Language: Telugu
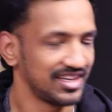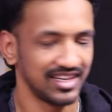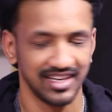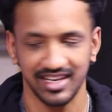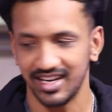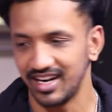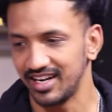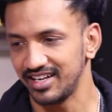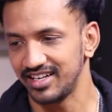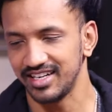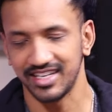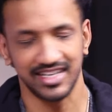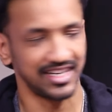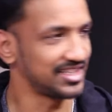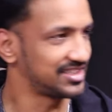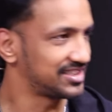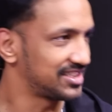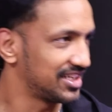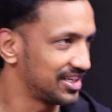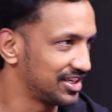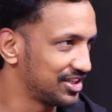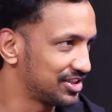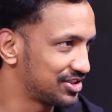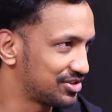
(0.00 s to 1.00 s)
ఇలాంటి ట్రిక్స్
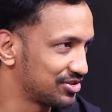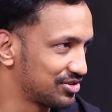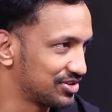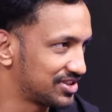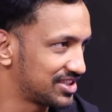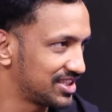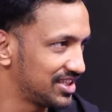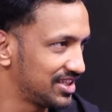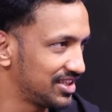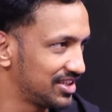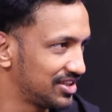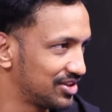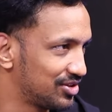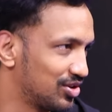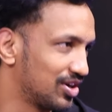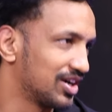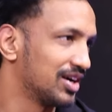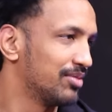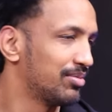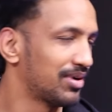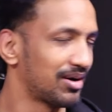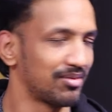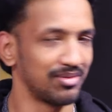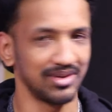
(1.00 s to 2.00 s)
అన్ని చూసి దొంగ
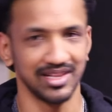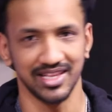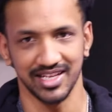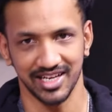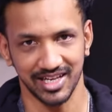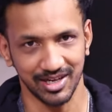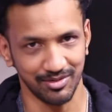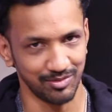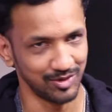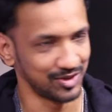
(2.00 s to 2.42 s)
బాబాల దగ్గర